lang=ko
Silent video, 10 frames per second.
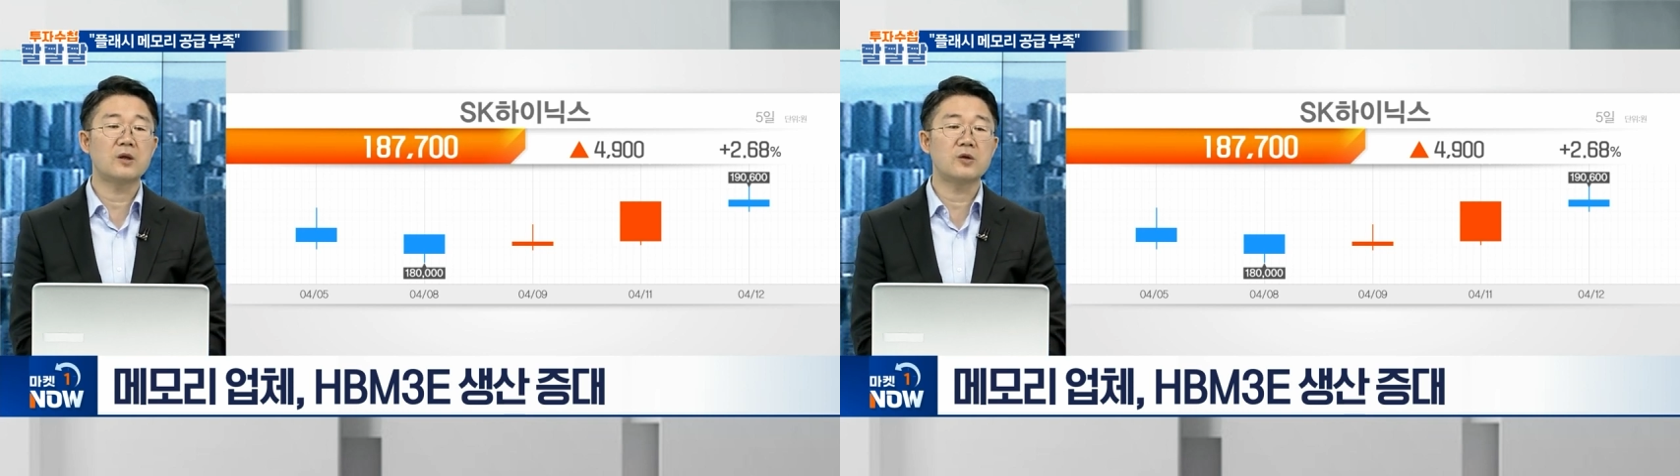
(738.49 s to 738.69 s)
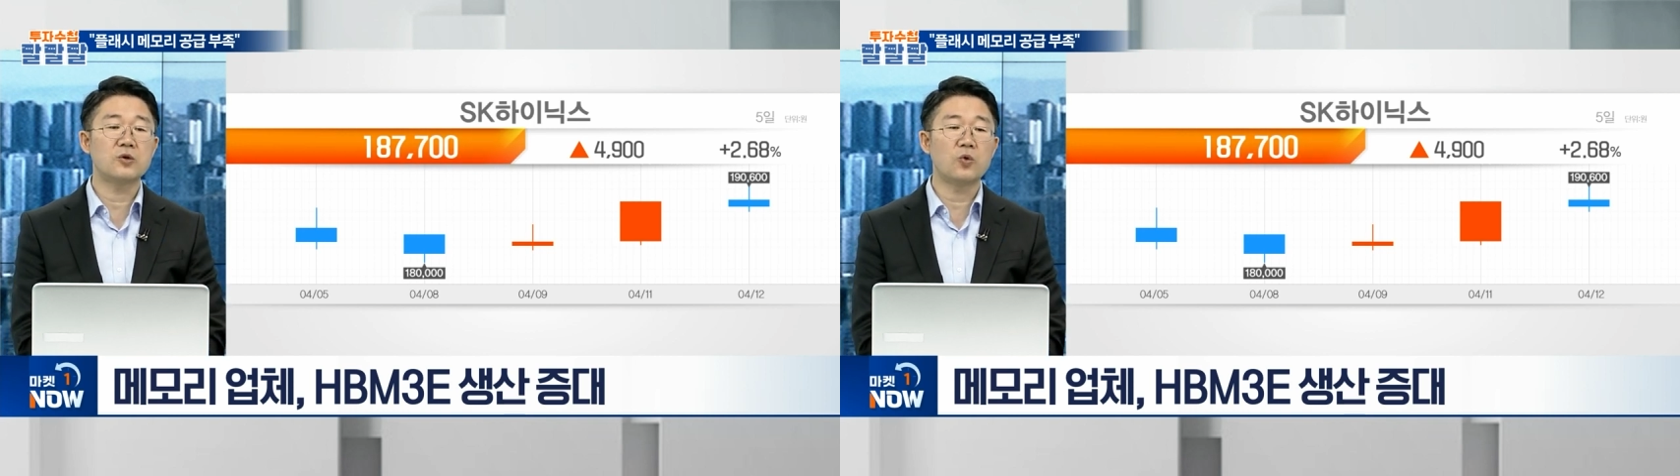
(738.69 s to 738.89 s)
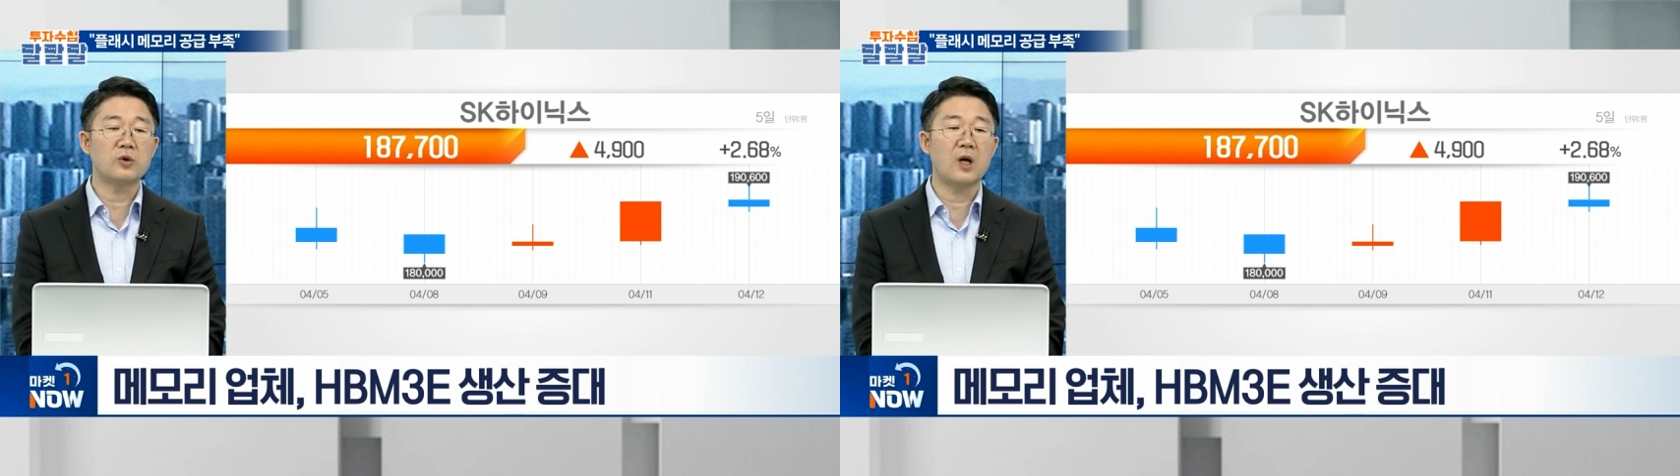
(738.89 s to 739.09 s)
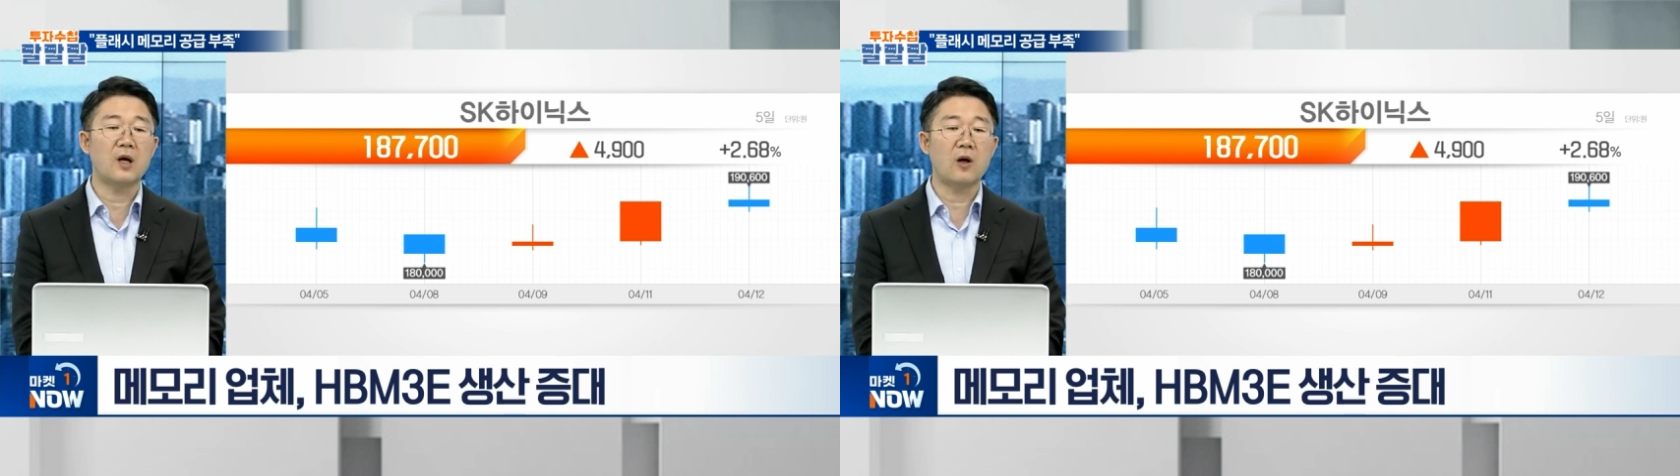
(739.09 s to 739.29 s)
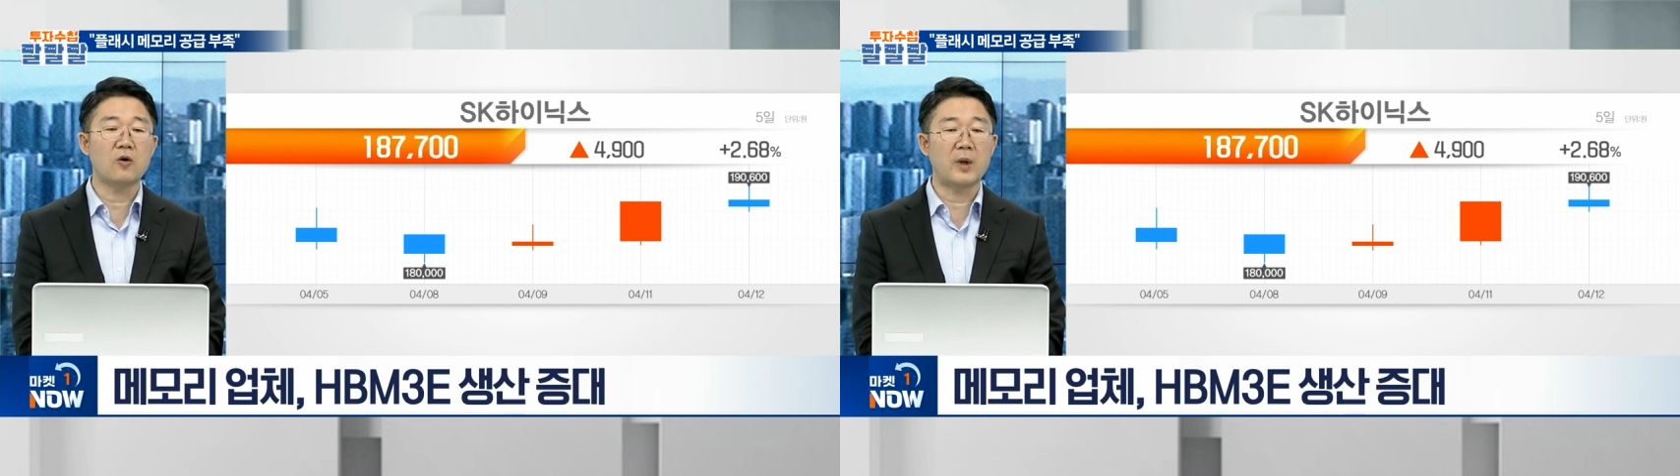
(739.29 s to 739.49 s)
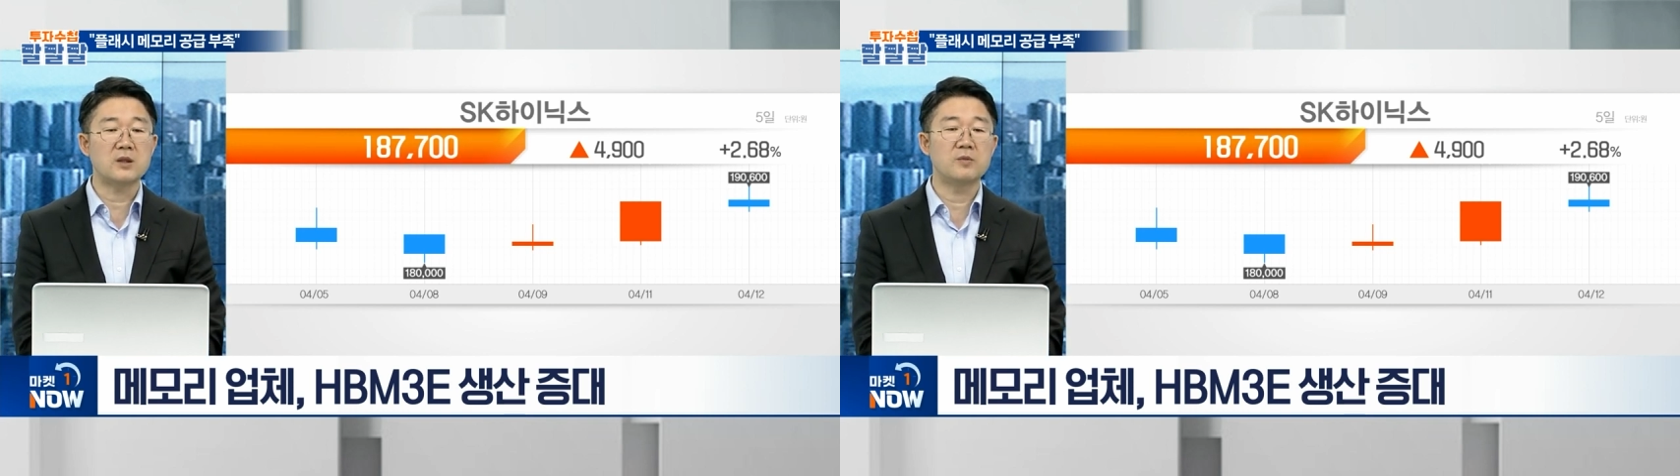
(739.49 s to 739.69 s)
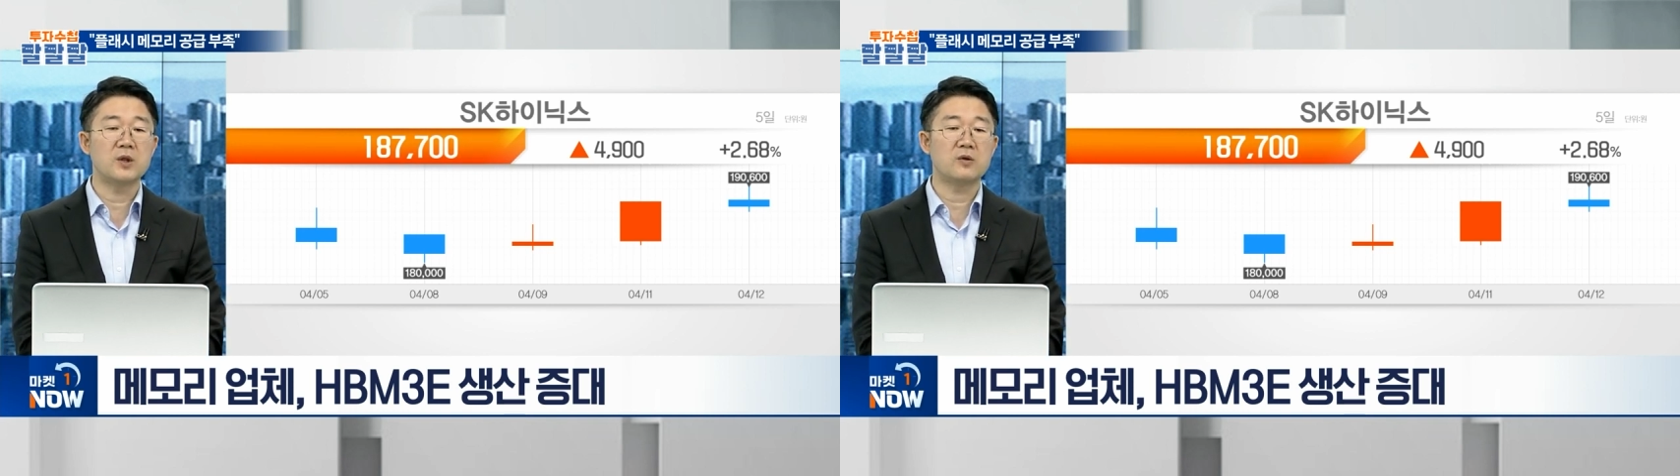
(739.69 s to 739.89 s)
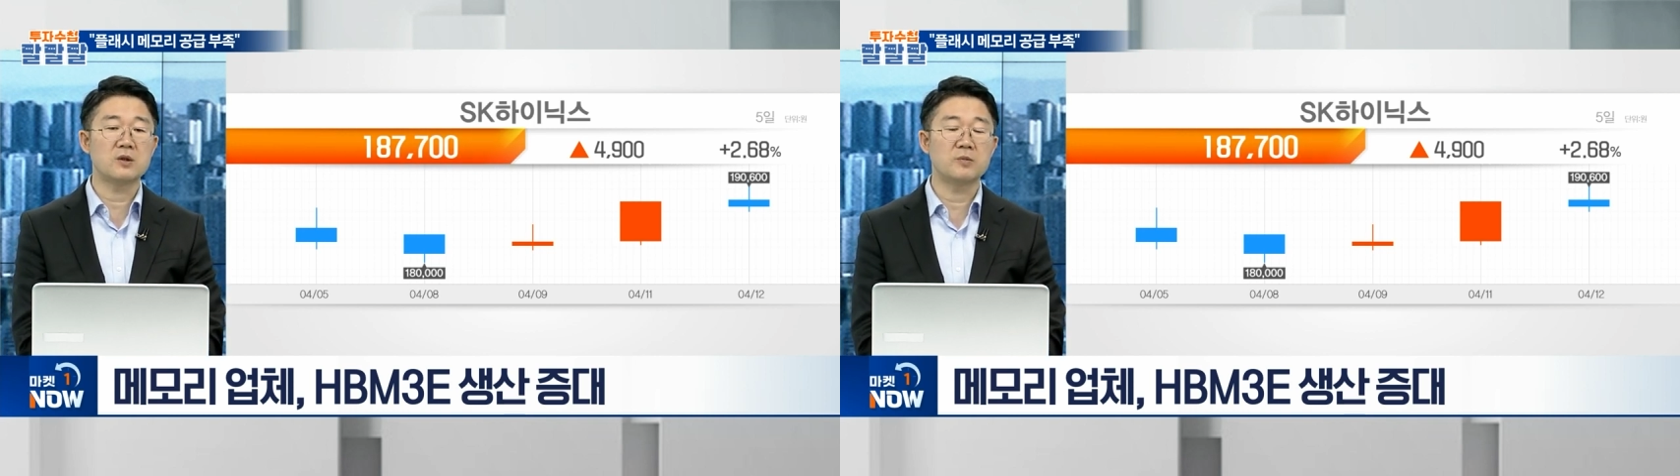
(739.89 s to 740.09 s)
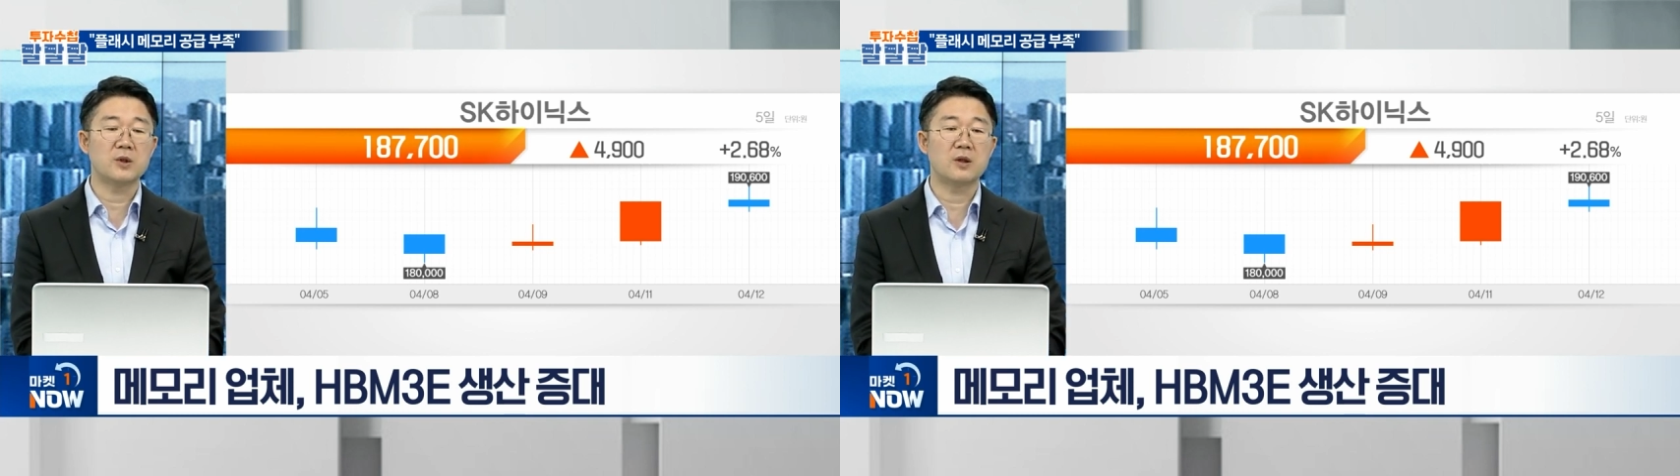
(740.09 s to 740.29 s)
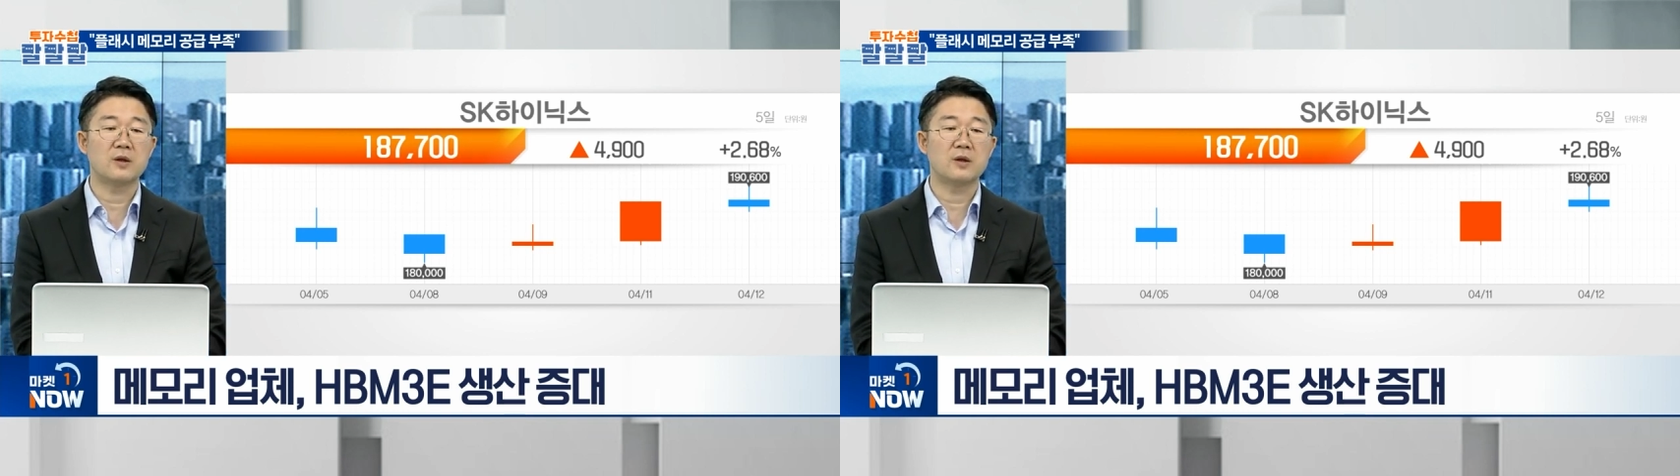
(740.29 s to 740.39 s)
게 좋다라고 어, 말씀드린 어, 네. 것입니다.